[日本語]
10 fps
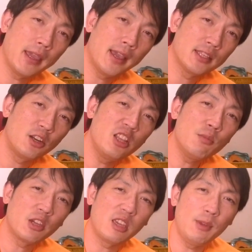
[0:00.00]
それで
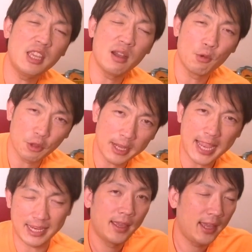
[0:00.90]
も君には戻れ
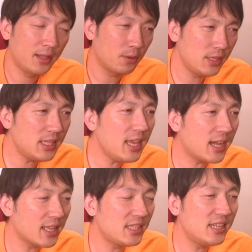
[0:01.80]
ない。
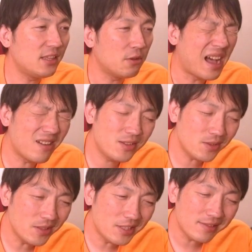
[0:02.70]
2008年の
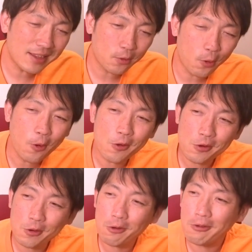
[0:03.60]
アクションツアーの
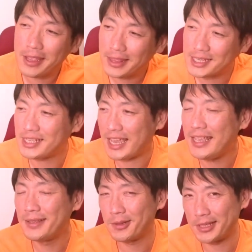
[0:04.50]
ホール公演でしか
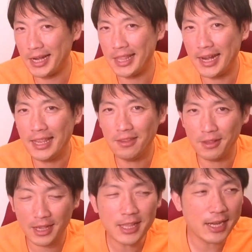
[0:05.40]
演奏されてないってい
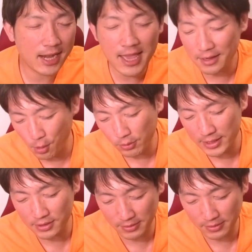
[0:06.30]
うね、かなりレアな曲なんですよ